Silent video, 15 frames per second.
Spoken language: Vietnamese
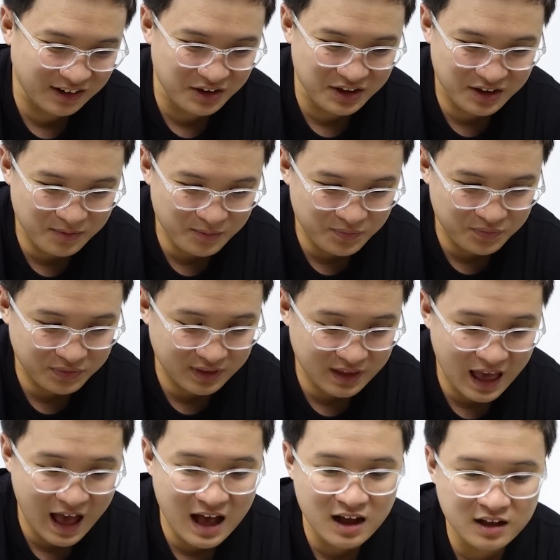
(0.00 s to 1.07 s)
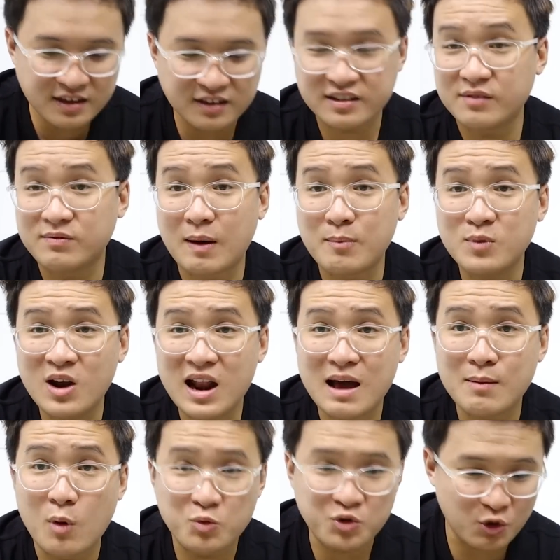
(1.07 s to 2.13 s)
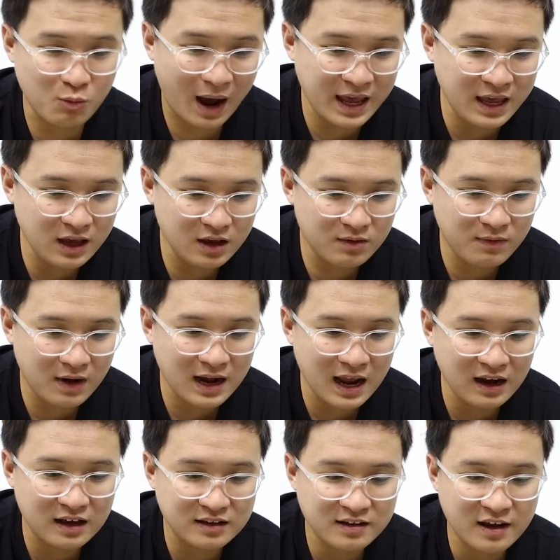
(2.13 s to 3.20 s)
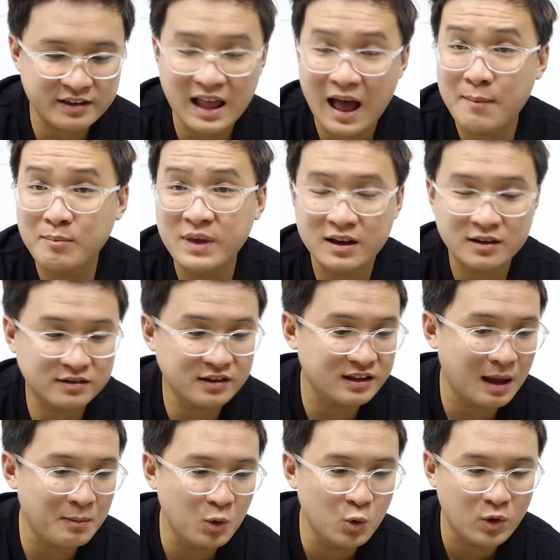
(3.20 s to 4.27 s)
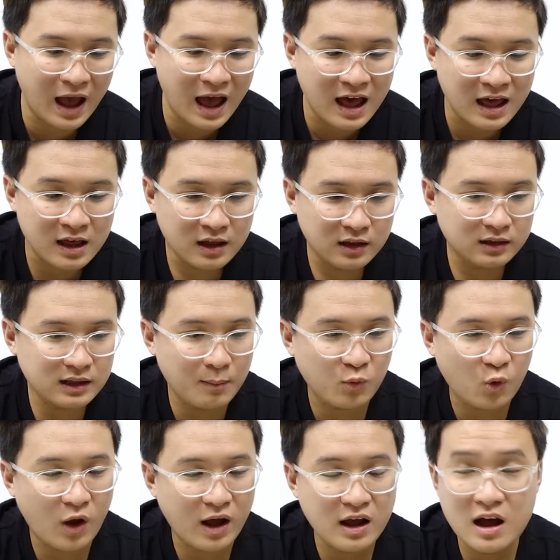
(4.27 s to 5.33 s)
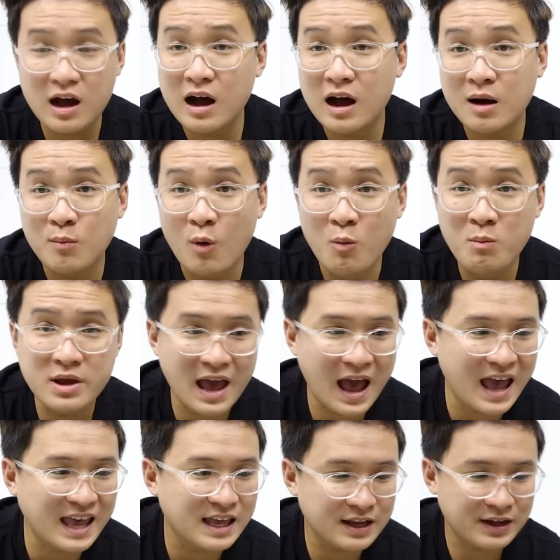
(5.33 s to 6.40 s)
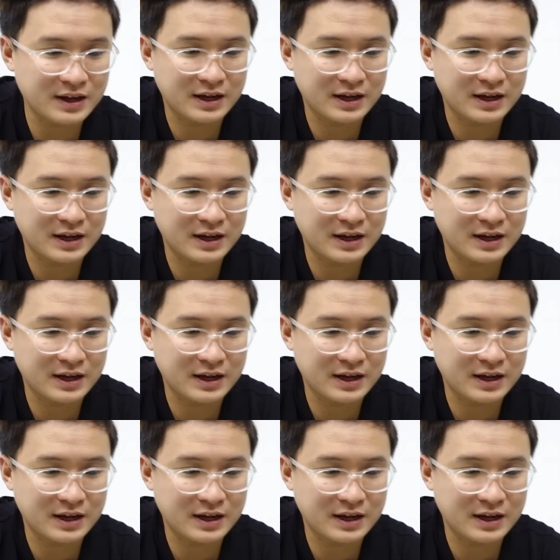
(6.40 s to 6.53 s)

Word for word: rồi giá ở trên sản phẩm đó là một triệu bảy và đây là xe 8 nha xe 8 UK tầm khoảng 42 à,